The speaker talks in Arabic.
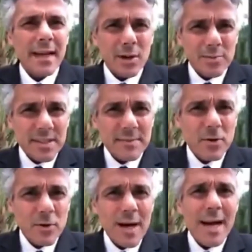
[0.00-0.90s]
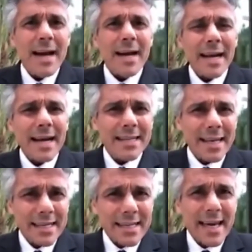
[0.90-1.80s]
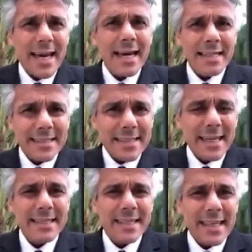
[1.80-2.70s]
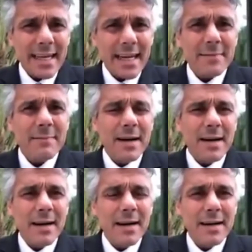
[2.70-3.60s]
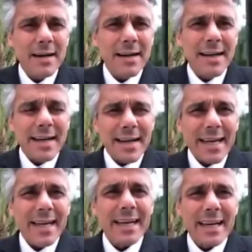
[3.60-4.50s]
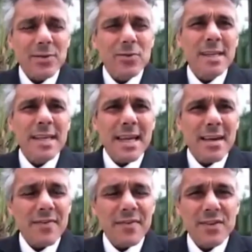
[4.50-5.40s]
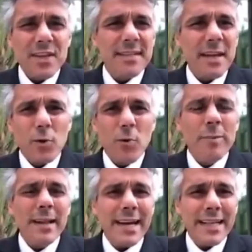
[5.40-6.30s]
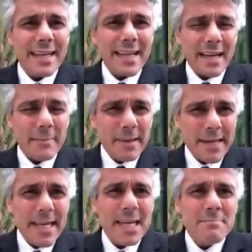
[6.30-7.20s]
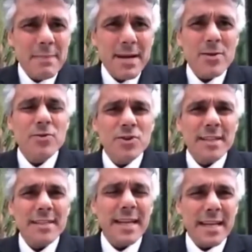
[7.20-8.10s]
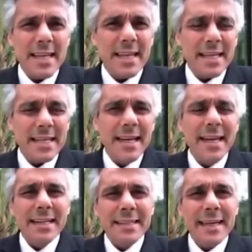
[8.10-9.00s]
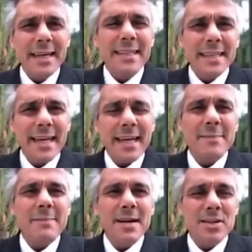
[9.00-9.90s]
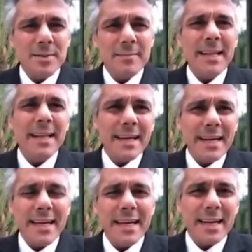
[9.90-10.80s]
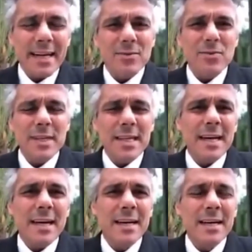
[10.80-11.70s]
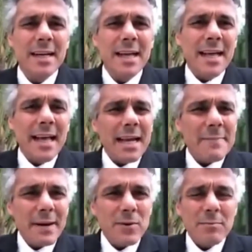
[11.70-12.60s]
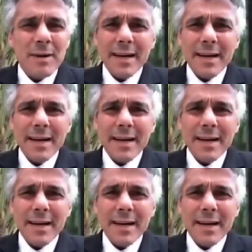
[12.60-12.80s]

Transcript: راكم تسمعوا رانا كاع تحت اقامه غير قانونيه في الجزائر كومبلي رانا 40 مليون جزائريين تحت اقامه جبريه غير قانونيه على بالكم